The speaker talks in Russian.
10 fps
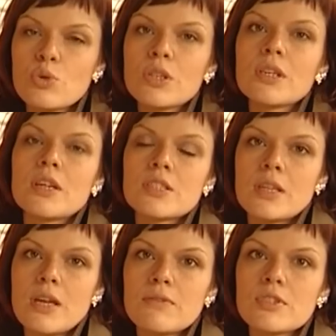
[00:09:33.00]
сутки
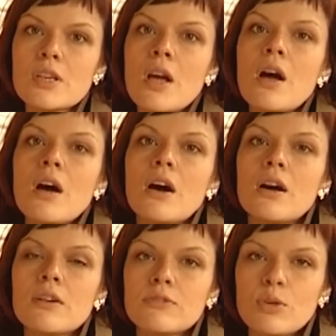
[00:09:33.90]
настаивать
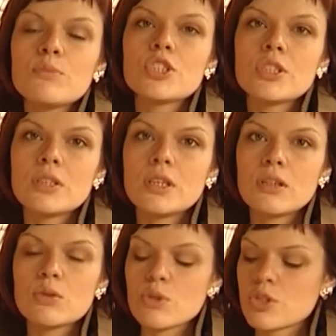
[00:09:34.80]
а, в нем
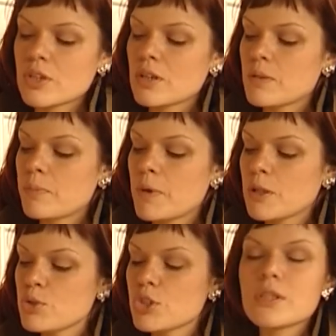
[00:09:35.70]
черенки роз. Э,
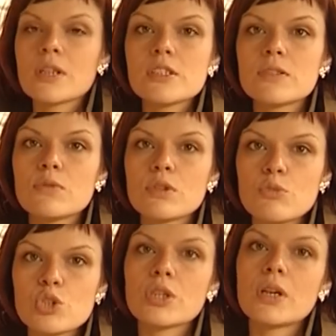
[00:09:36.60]
полученный раствор
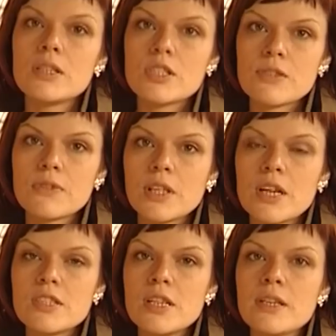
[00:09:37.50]
может храниться в
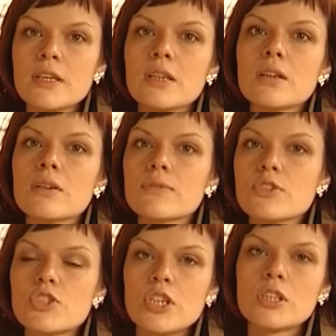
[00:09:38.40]
холодильнике э, в
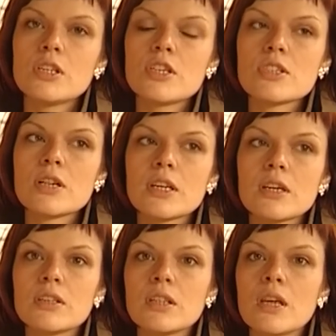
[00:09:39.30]
течение
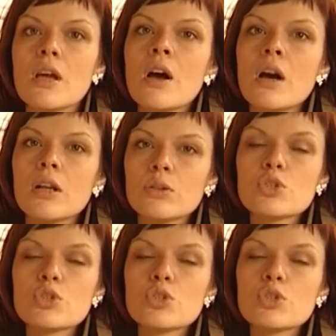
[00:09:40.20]
нескольких дней. А